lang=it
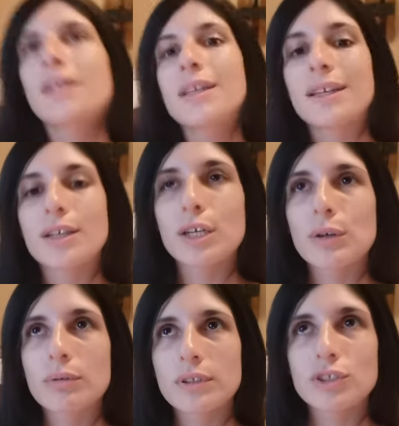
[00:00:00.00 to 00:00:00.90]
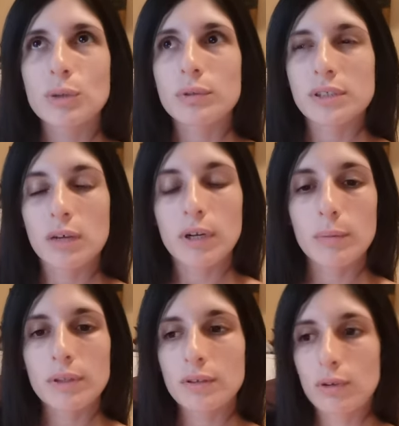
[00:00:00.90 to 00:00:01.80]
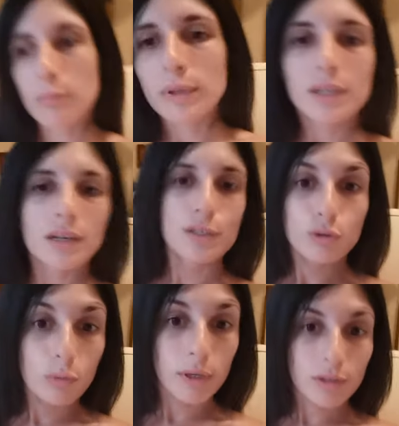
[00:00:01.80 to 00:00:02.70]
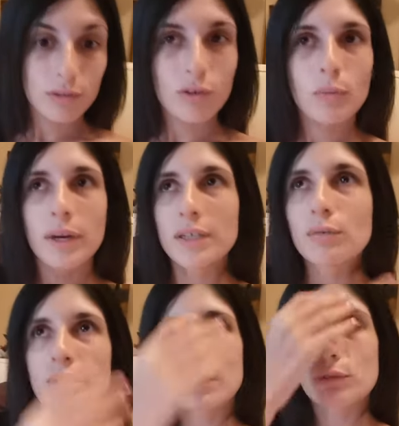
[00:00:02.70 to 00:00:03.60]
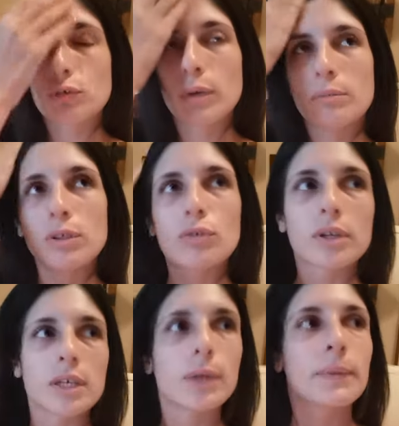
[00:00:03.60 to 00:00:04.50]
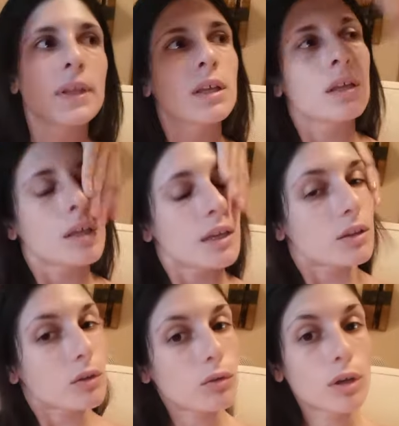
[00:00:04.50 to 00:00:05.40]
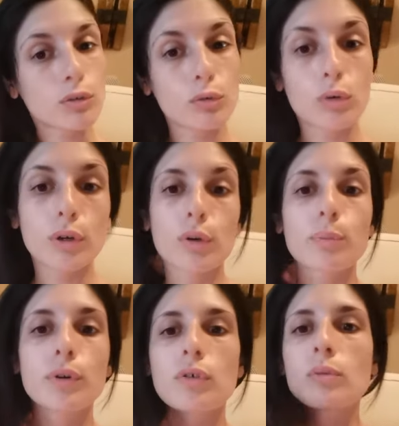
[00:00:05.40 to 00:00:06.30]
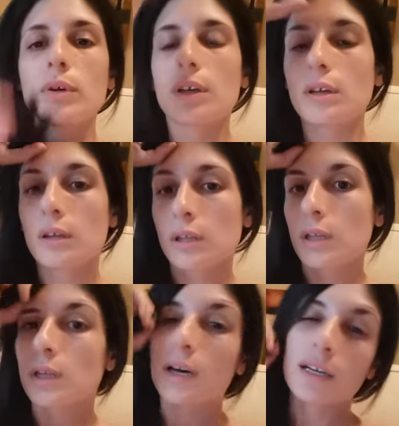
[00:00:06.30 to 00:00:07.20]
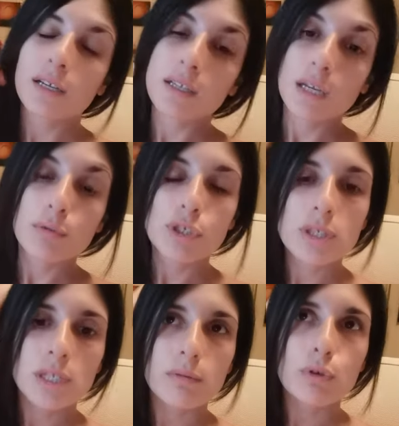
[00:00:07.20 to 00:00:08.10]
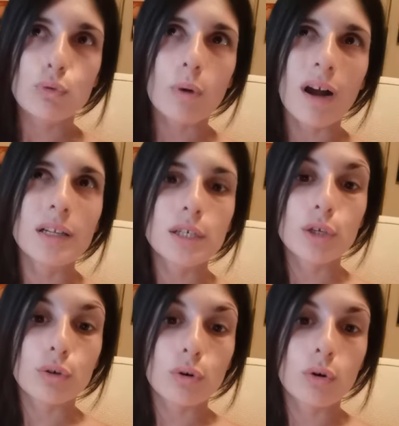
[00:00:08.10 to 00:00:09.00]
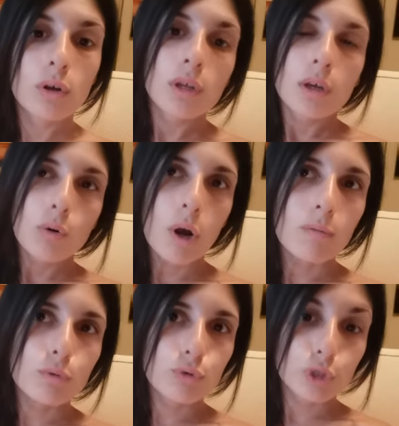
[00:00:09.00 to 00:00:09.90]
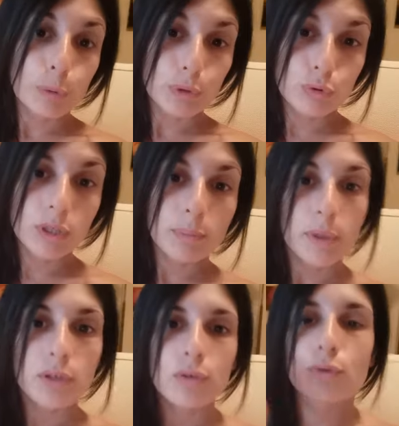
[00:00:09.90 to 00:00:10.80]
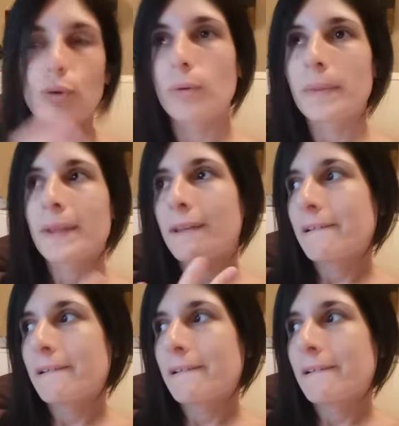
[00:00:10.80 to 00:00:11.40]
e quindi diciamo è stata veramente una bella scoperta, come anche quest'altro mio amico che è decoratore, oppure come anche delle amicizie virtuali che io ho avuto, soprattutto nel periodo